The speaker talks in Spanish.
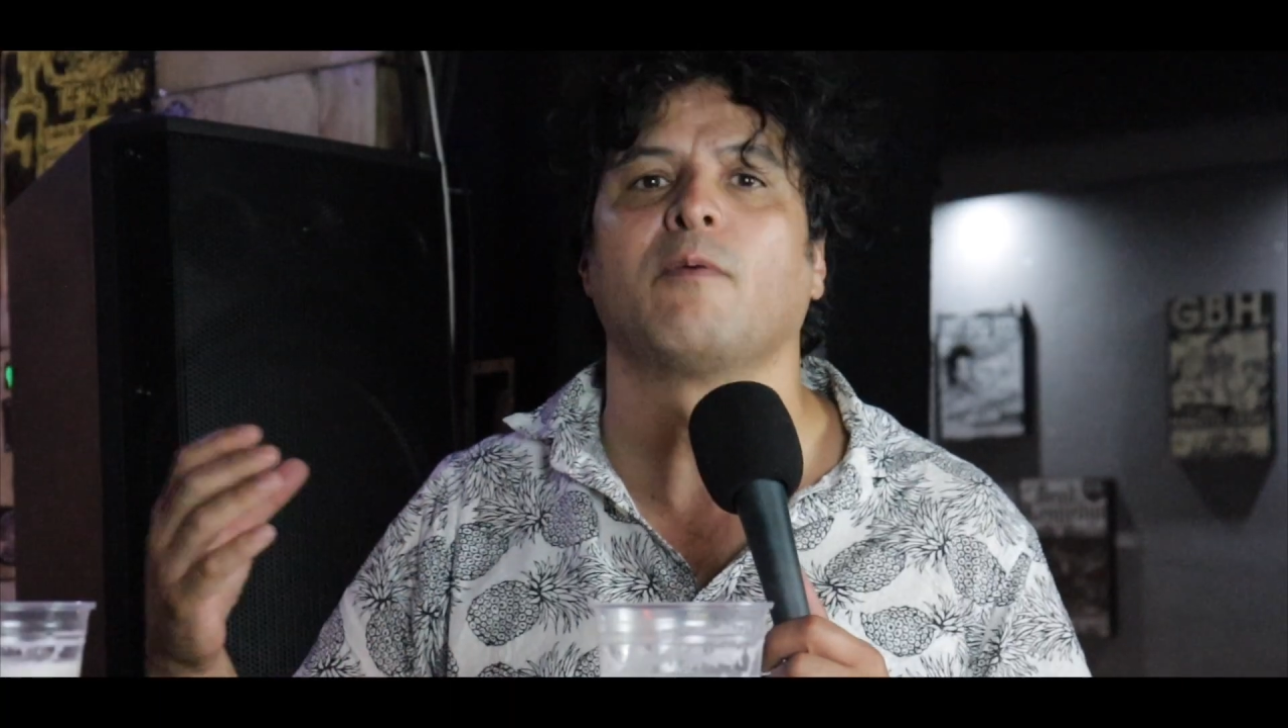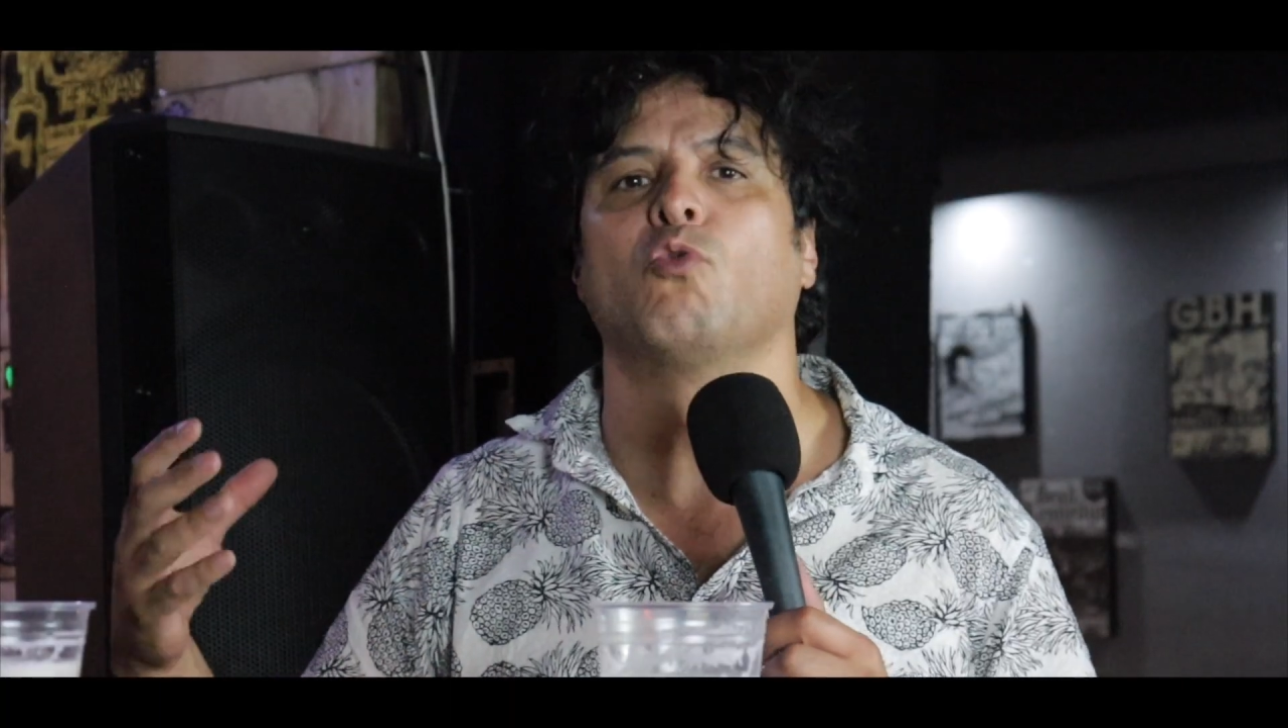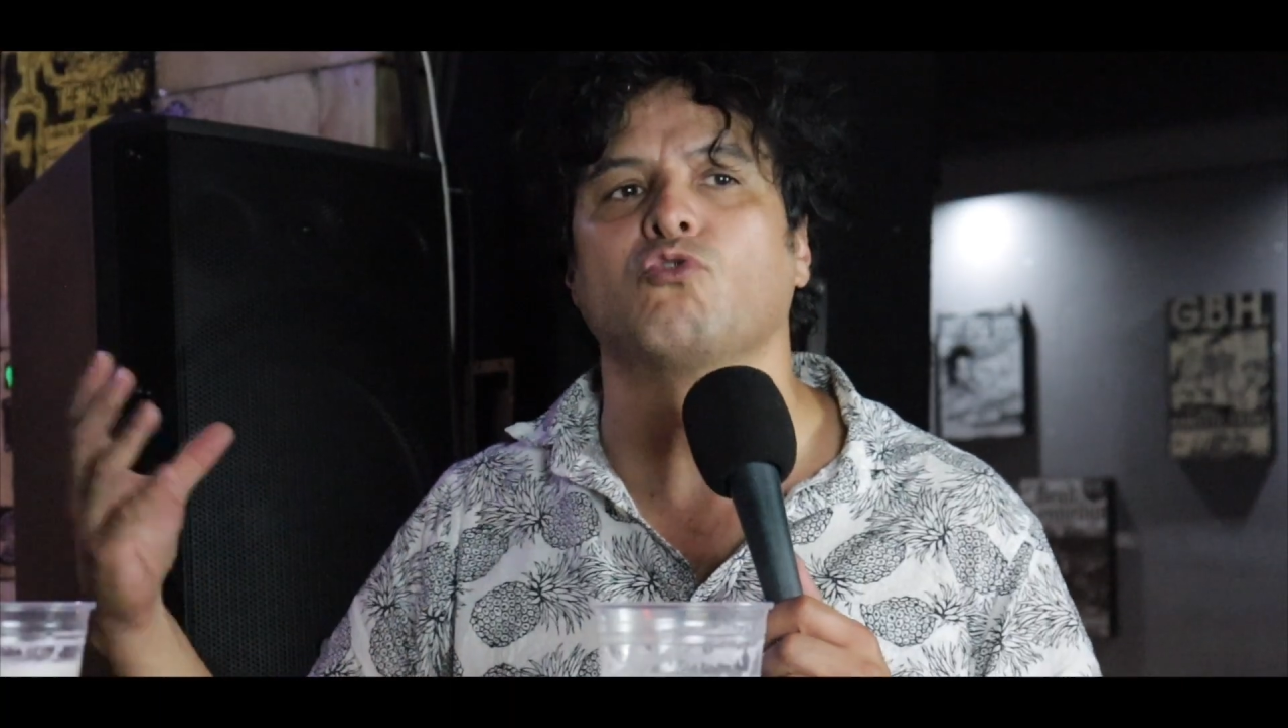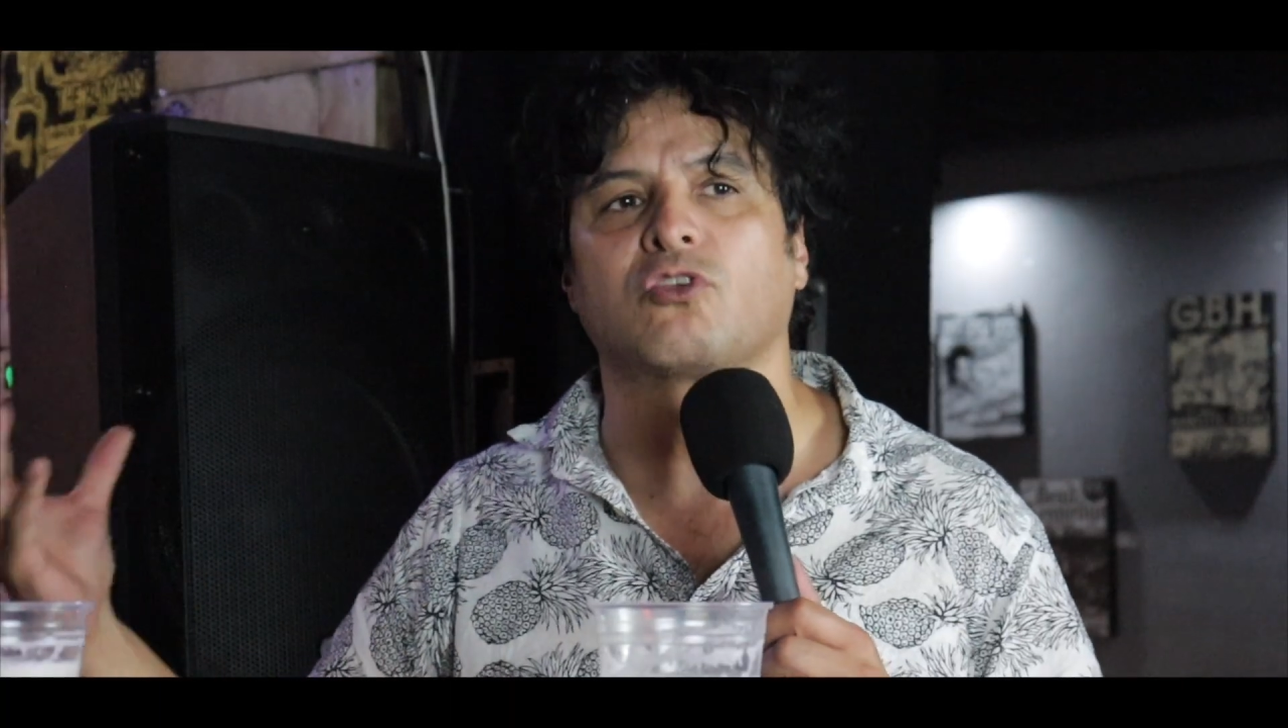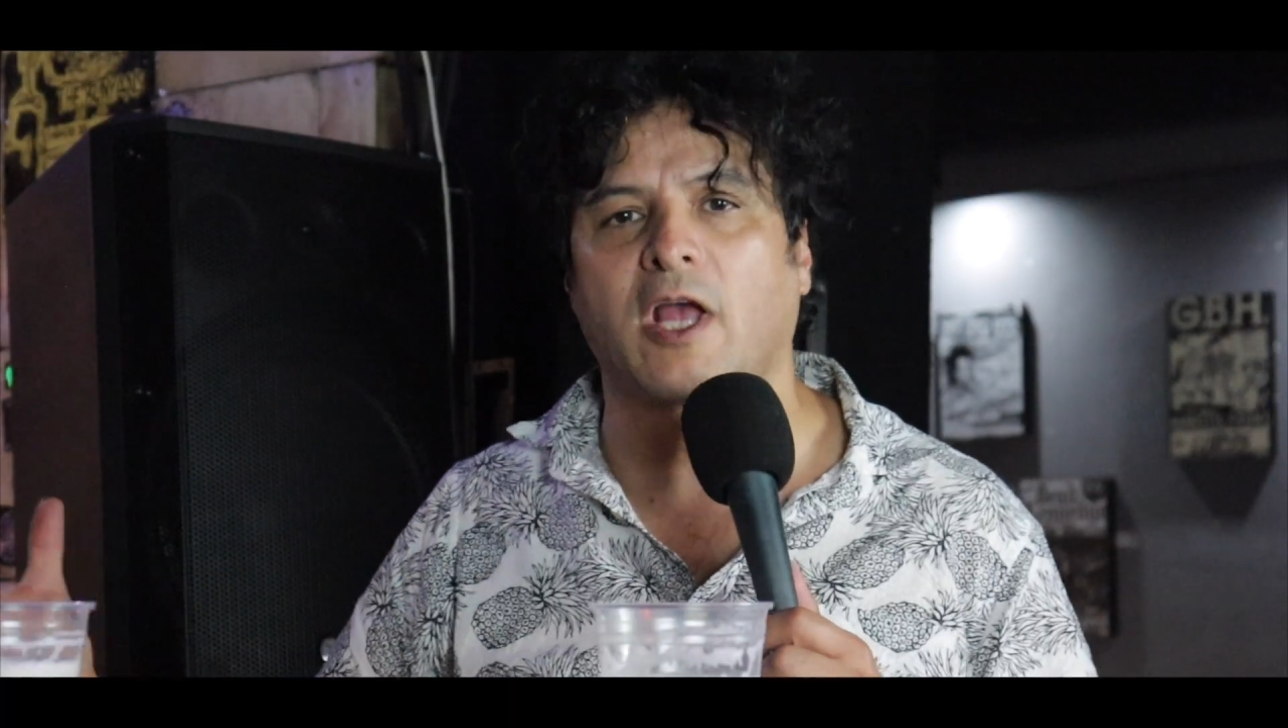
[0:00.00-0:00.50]

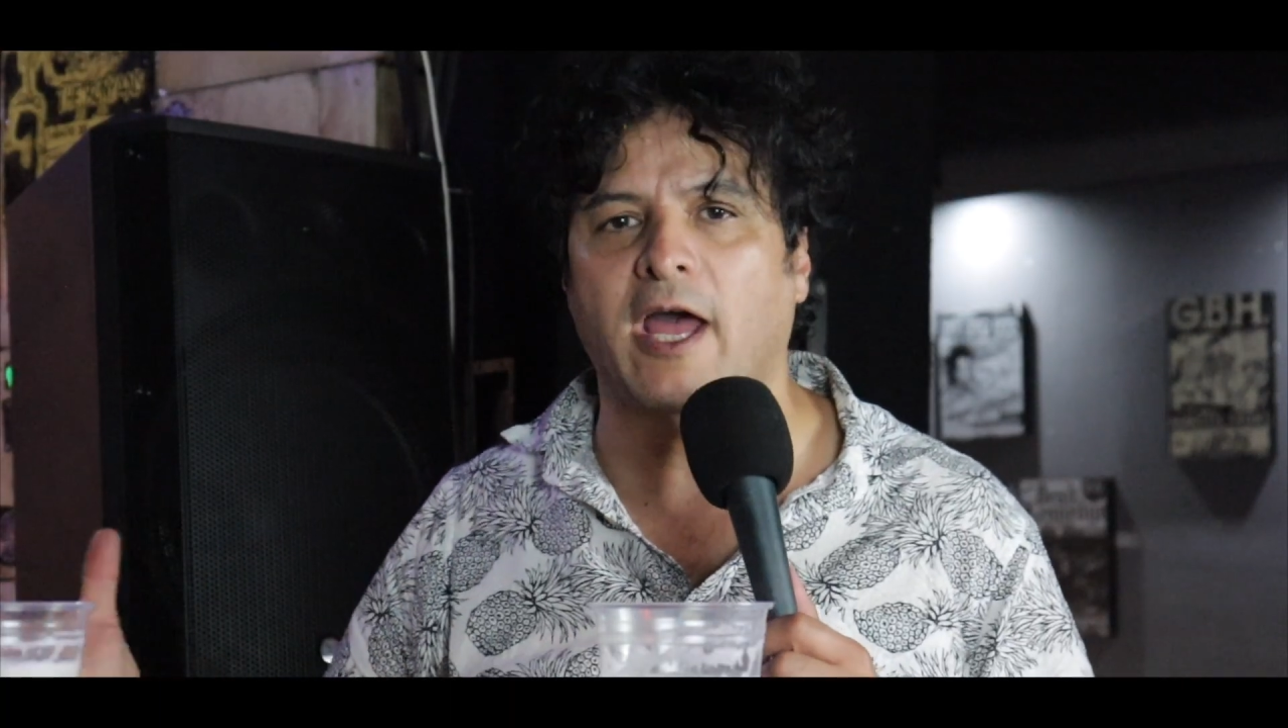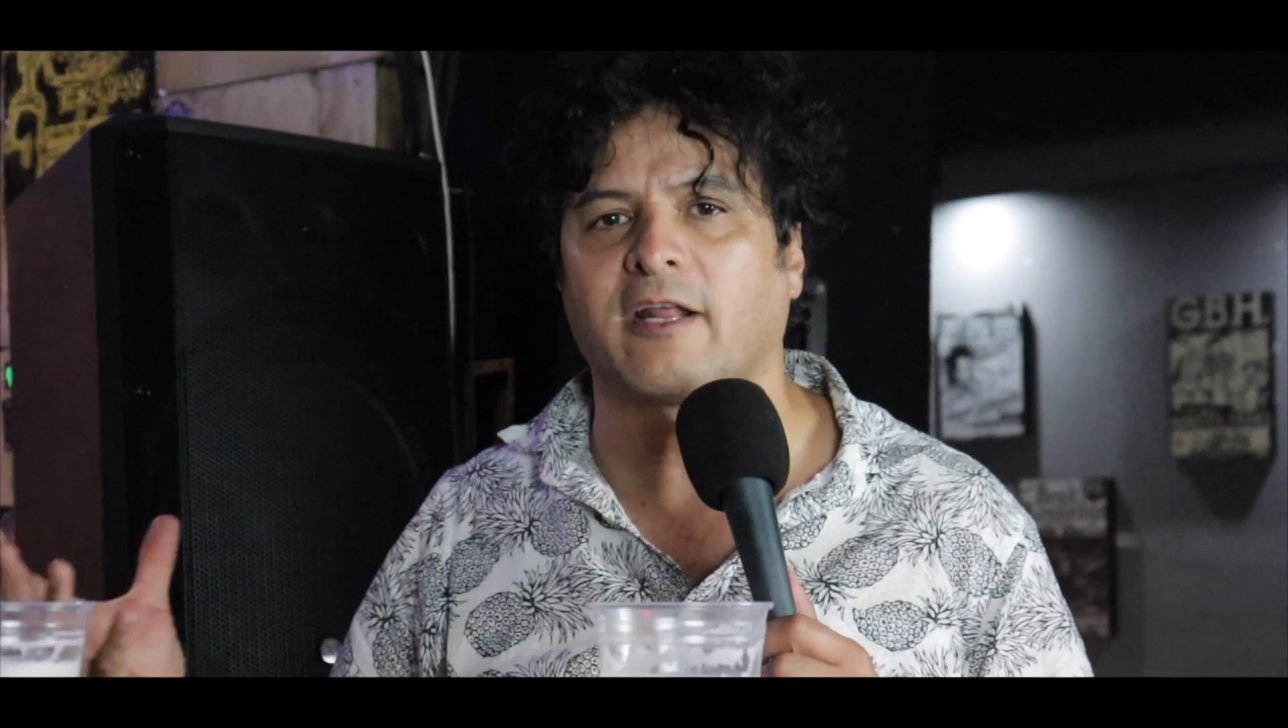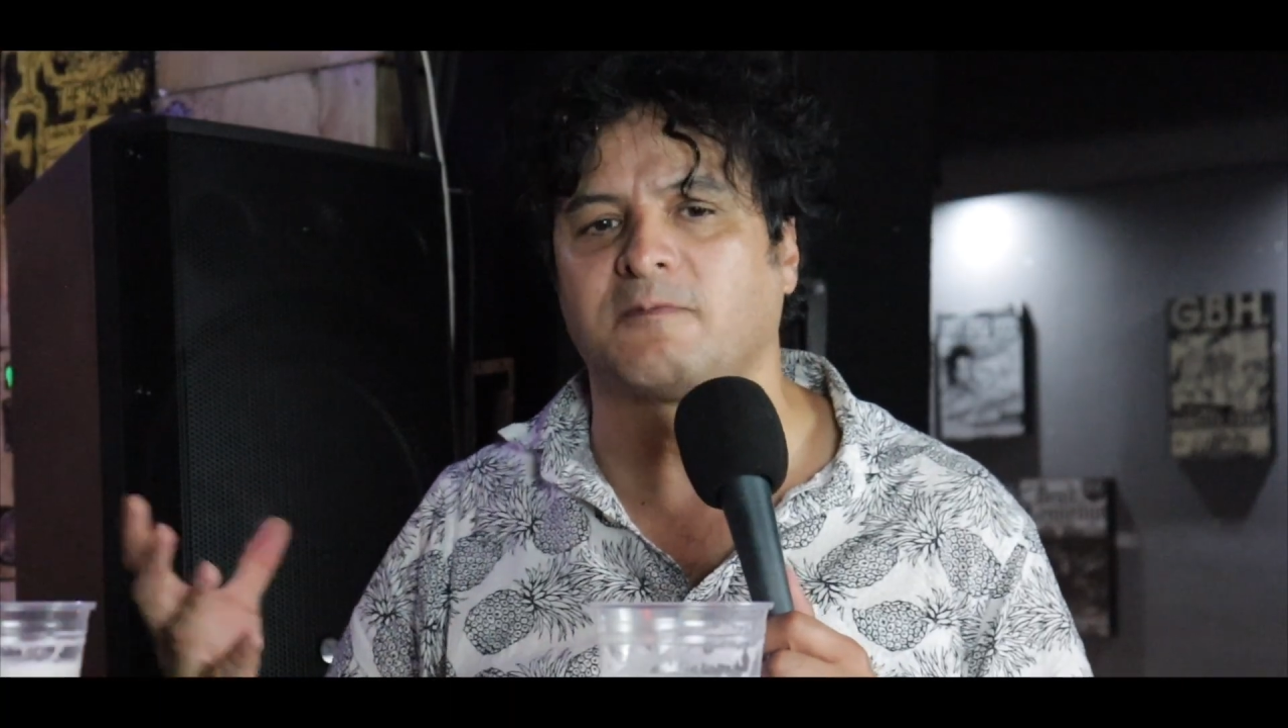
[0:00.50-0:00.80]
buscar